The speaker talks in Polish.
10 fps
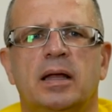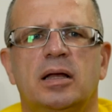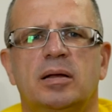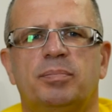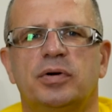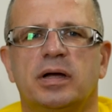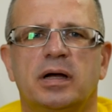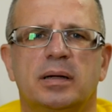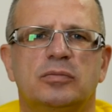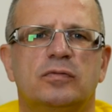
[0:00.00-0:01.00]
Y,
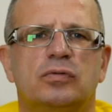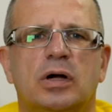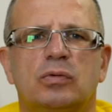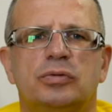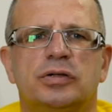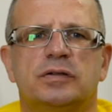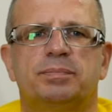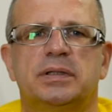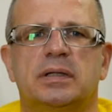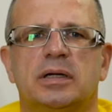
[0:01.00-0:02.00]
pojechałem do WKU się
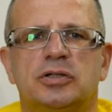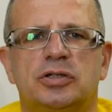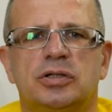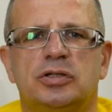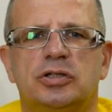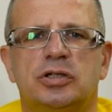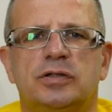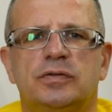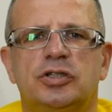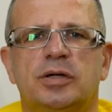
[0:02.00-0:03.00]
spytać, czy
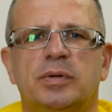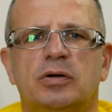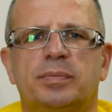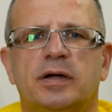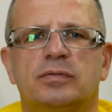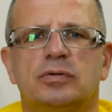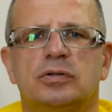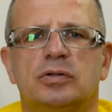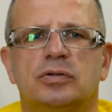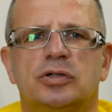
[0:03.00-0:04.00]
rzeczywiście mają prawo do
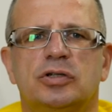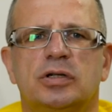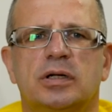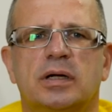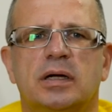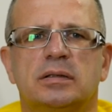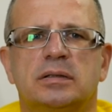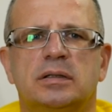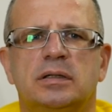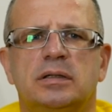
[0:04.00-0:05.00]
tych orzeczeń
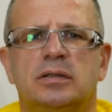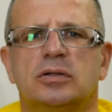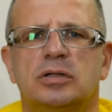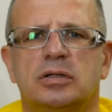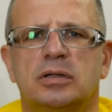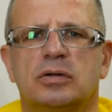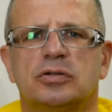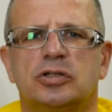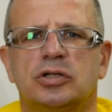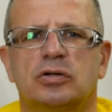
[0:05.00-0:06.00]
lekarskich, do tych
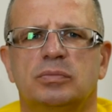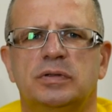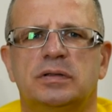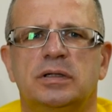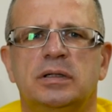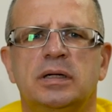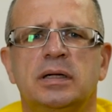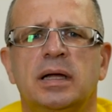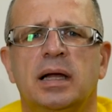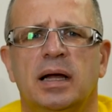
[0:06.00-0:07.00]
orzeczeń
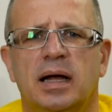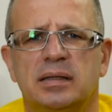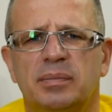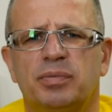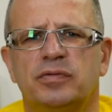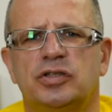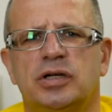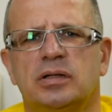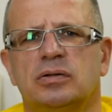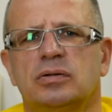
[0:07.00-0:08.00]
komisyjnych, a tam
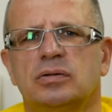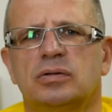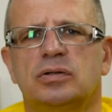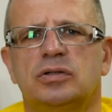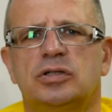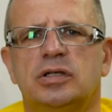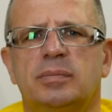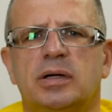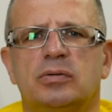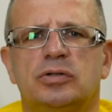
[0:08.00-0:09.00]
powiedziano, że
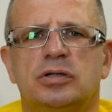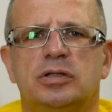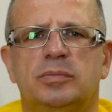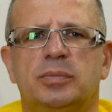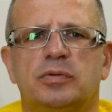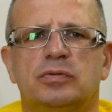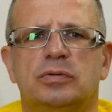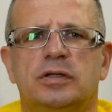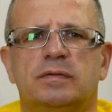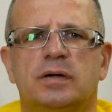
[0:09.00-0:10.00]
nie mają się nimi
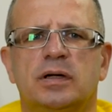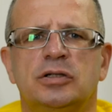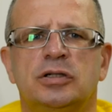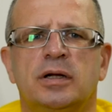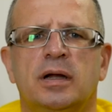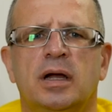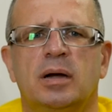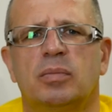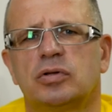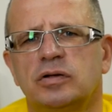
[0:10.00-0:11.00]
posługiwać,
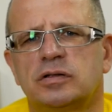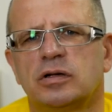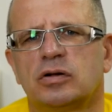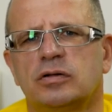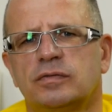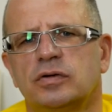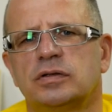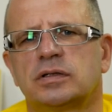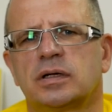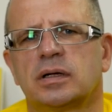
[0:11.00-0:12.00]
bo to jest tylko do
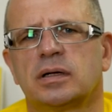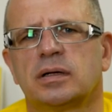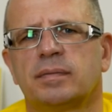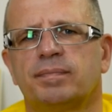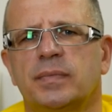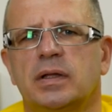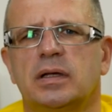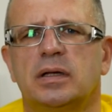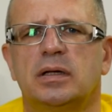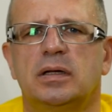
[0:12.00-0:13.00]
wojska,
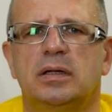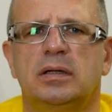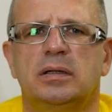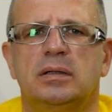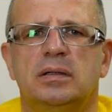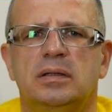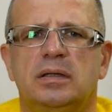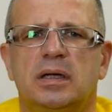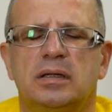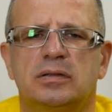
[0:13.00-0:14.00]
i
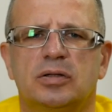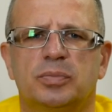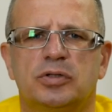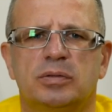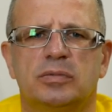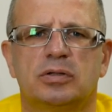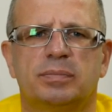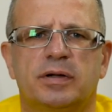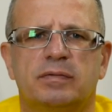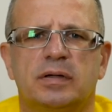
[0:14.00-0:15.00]
nie jest to potrzebne do
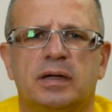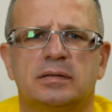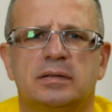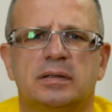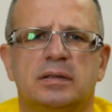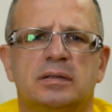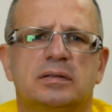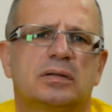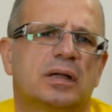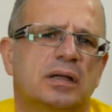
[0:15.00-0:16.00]
prawa jazdy.
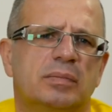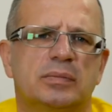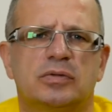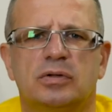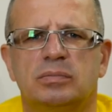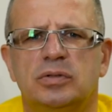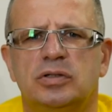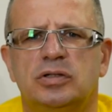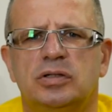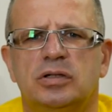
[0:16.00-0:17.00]
Co dalej mam
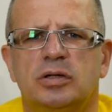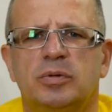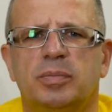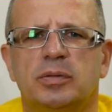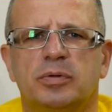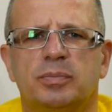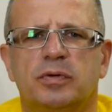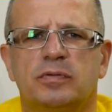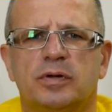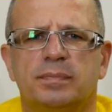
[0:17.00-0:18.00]
zrobić? Niech mi Pan
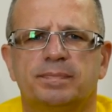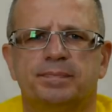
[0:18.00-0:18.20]
podpowie.